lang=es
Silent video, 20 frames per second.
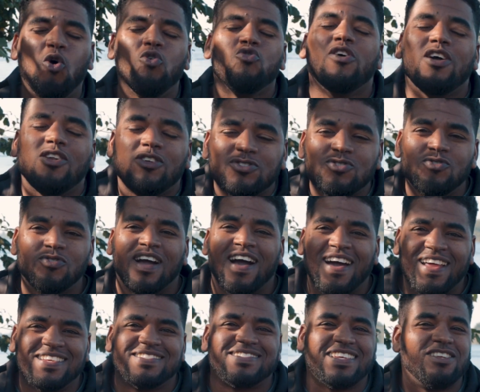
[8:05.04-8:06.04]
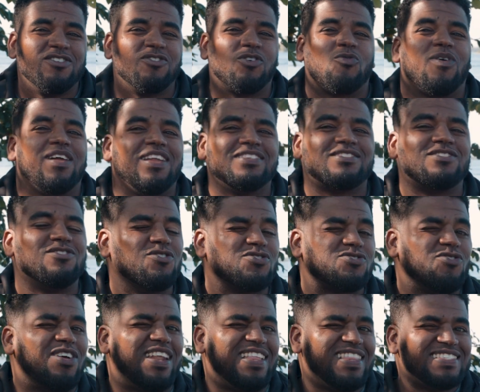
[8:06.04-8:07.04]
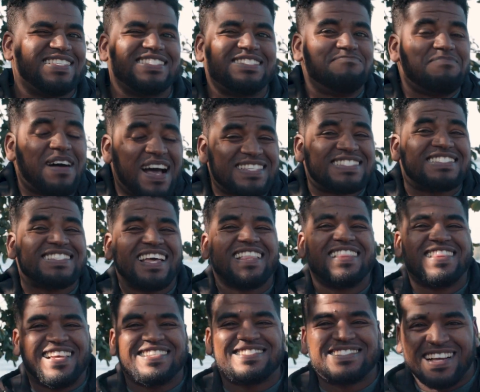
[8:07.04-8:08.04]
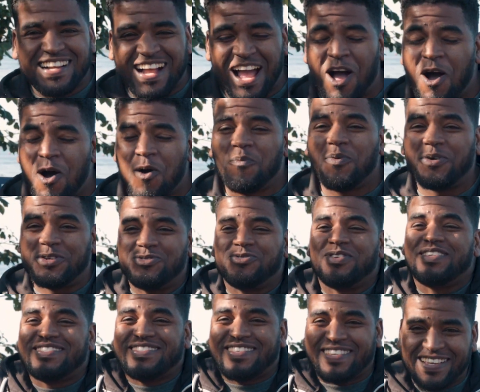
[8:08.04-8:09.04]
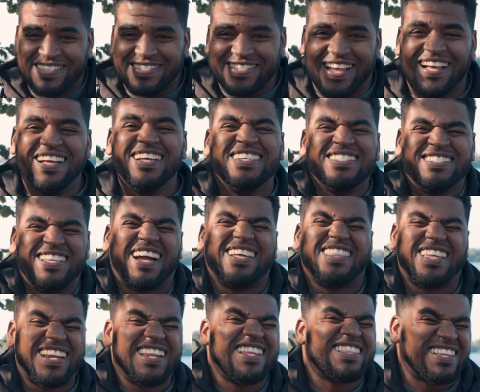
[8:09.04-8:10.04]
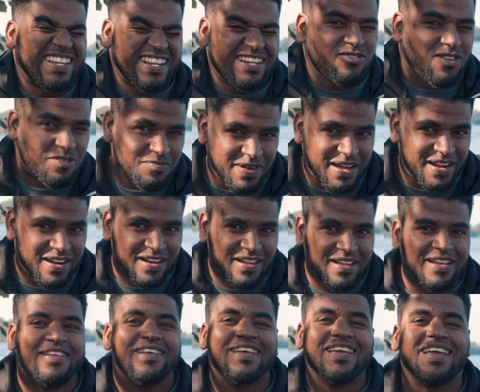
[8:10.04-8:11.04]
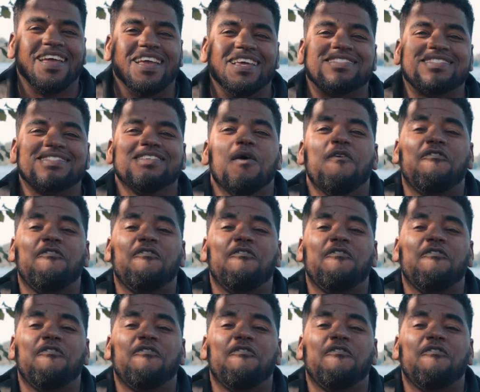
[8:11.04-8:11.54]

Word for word: Uno de los lugares en los cuales los holandeses más se han destacado por su destreza de ganarle terreno al mar es